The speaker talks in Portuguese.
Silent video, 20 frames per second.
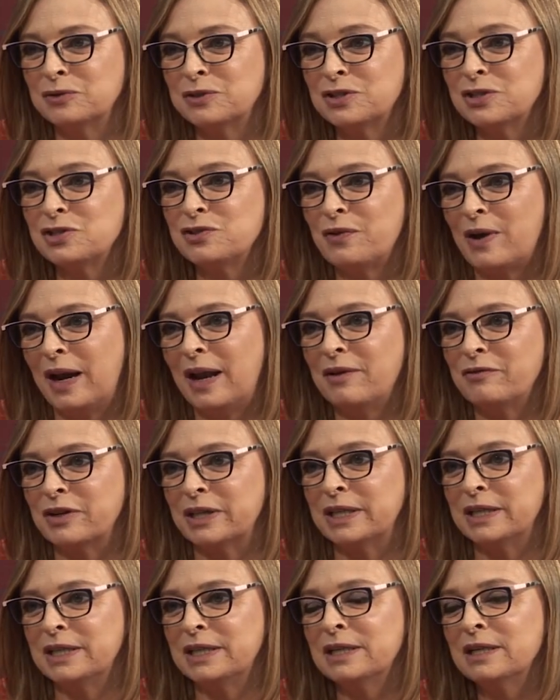a gente falava
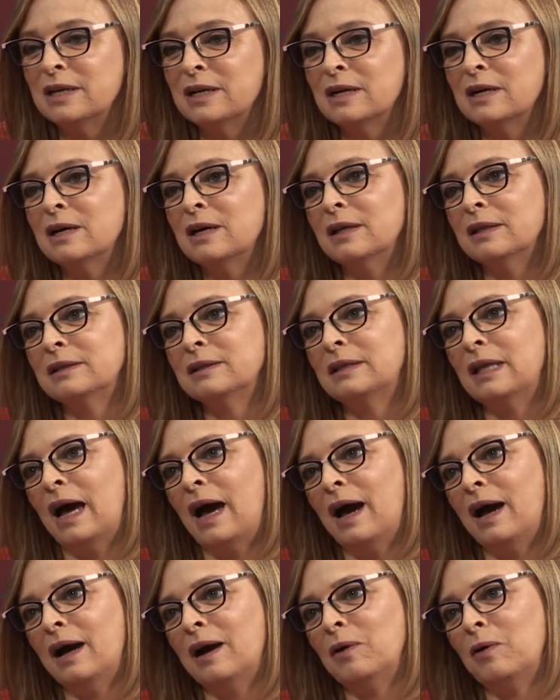aqui
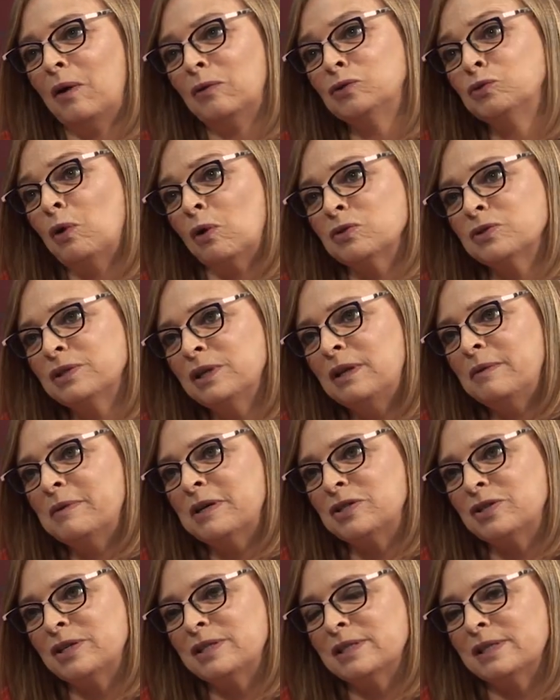da, do auxílio
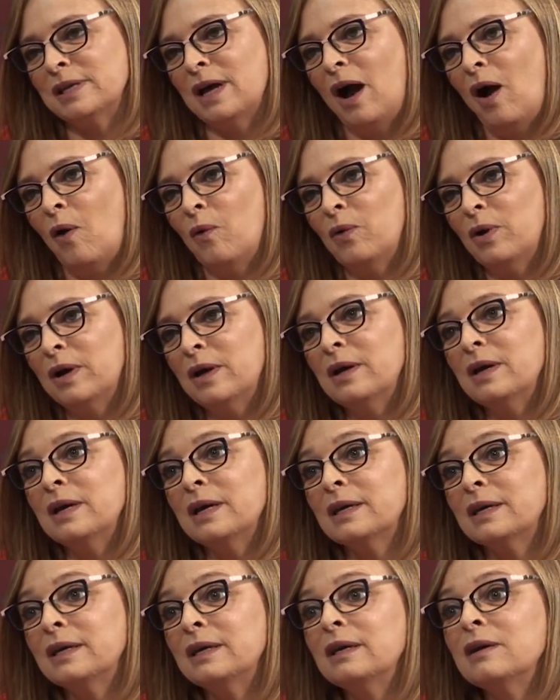emergencial,
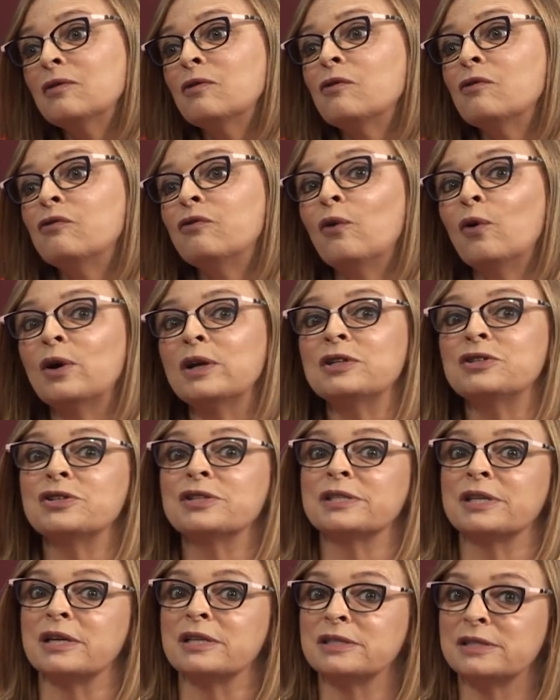que foi de
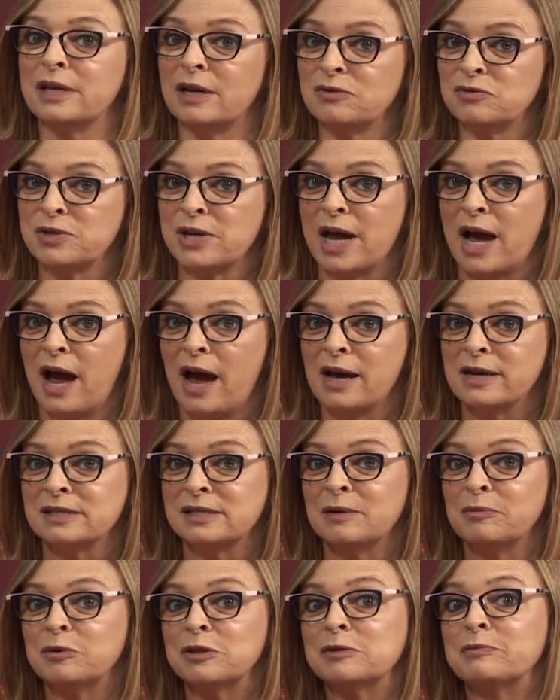600 reais,
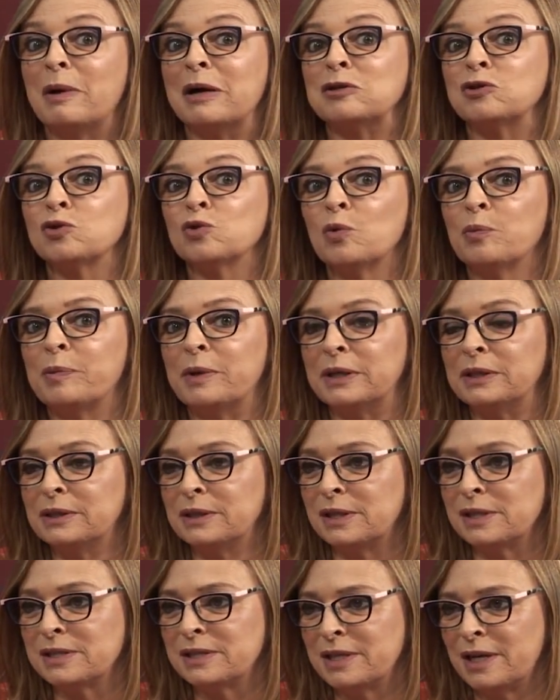depois baixou para
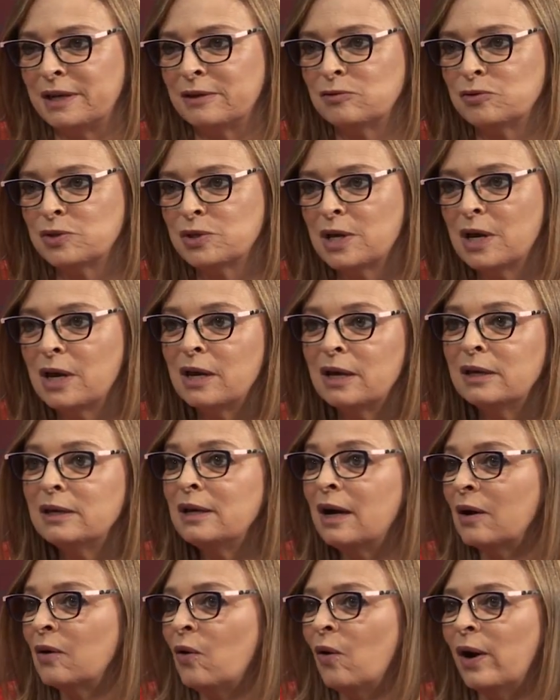300 e
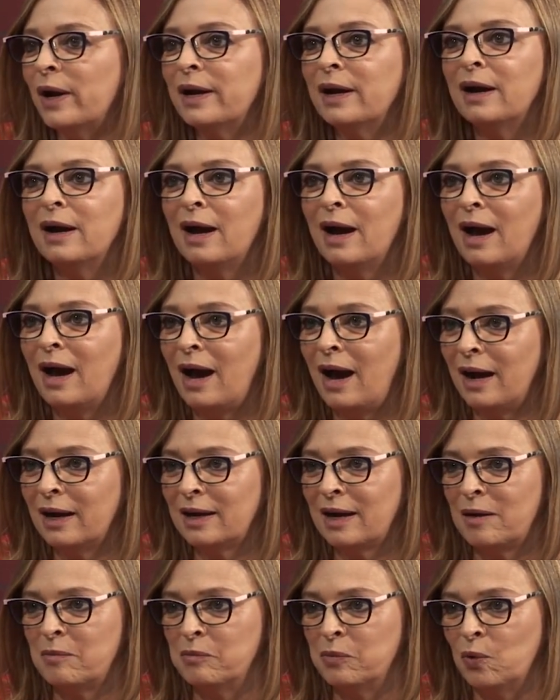agora
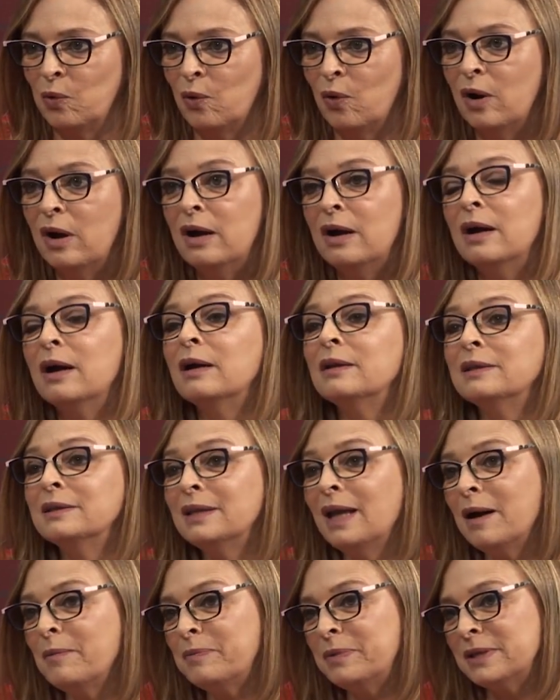acabou.
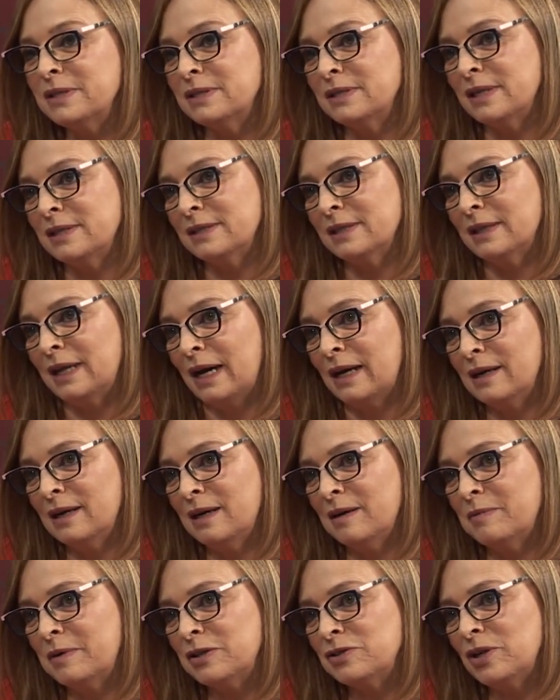Na presidência da
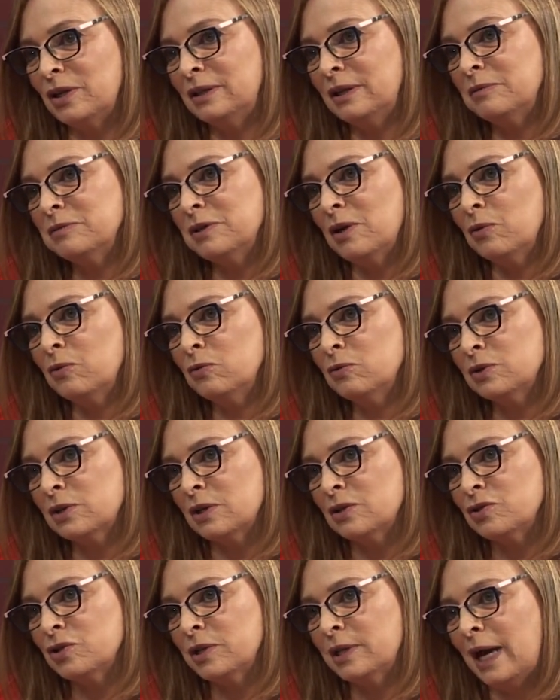Câmara já temos alguns
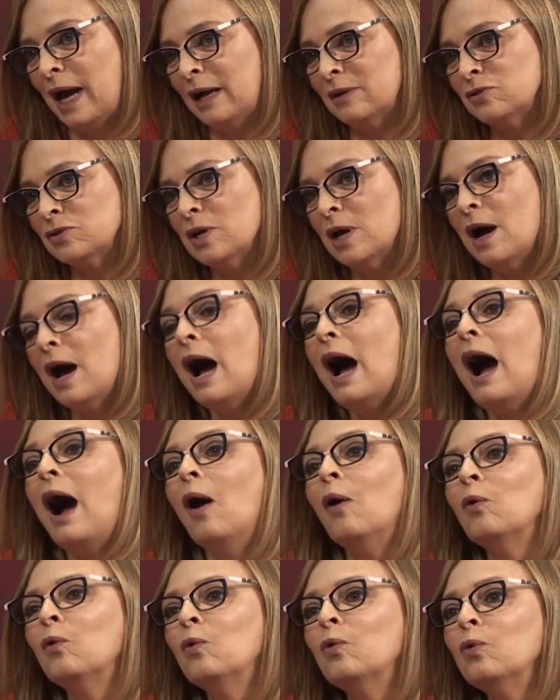candidatos,
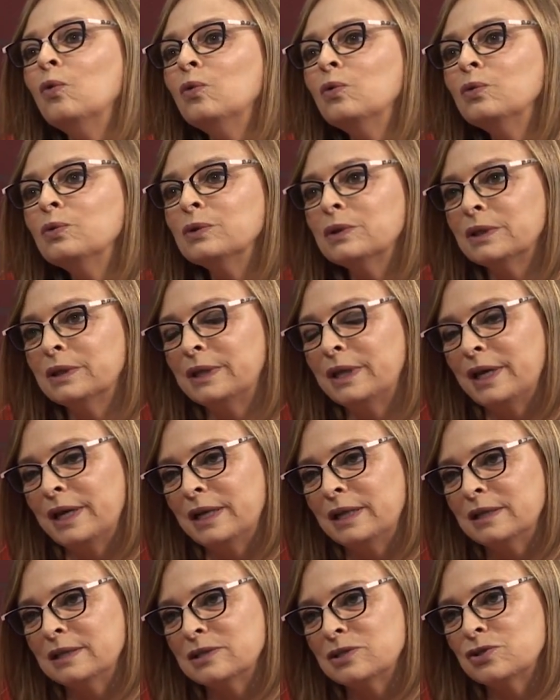algum
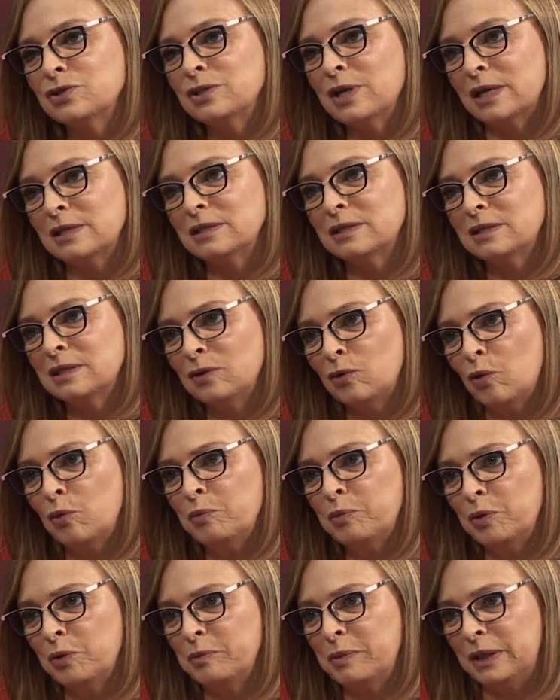deles já se
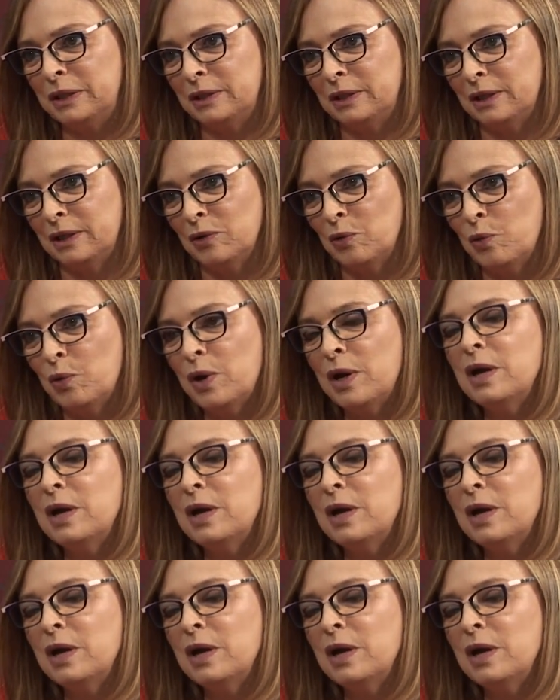comprometeu